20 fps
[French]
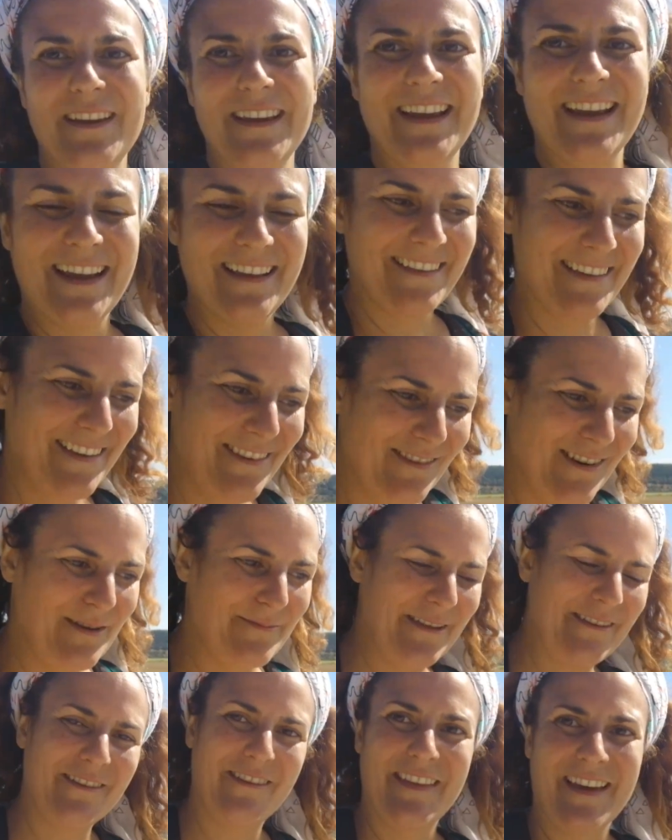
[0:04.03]
et créatrice de la
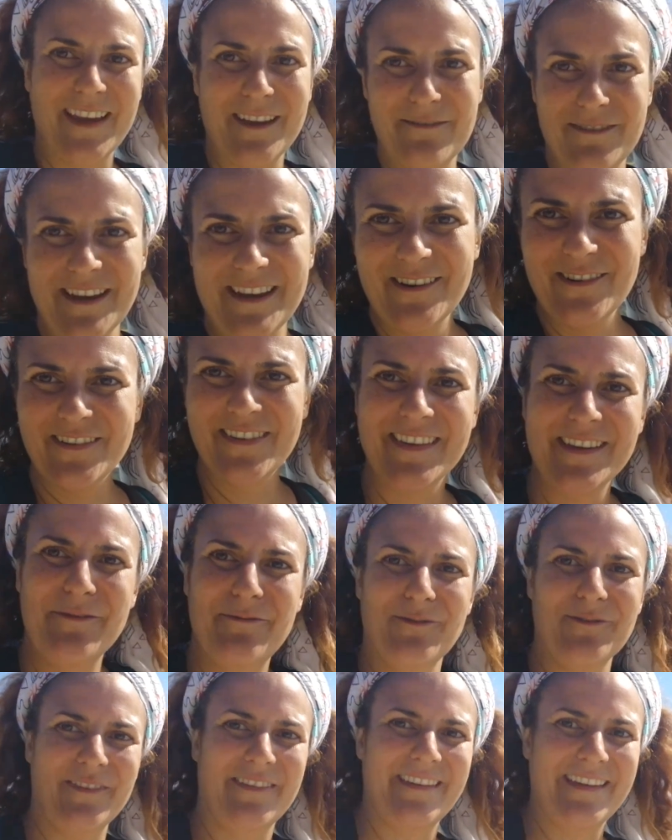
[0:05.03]
méthode Rêver, Oser,
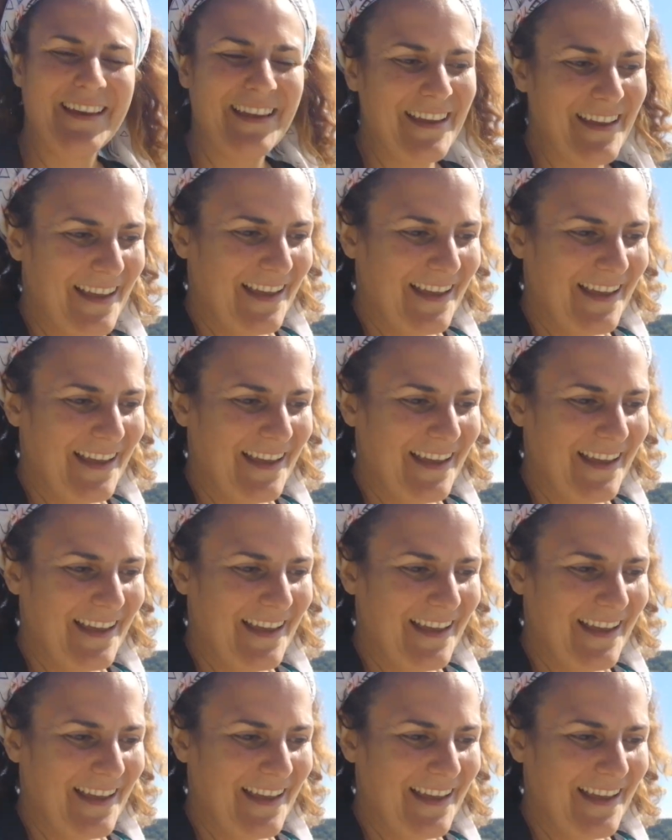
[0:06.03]
Foncer.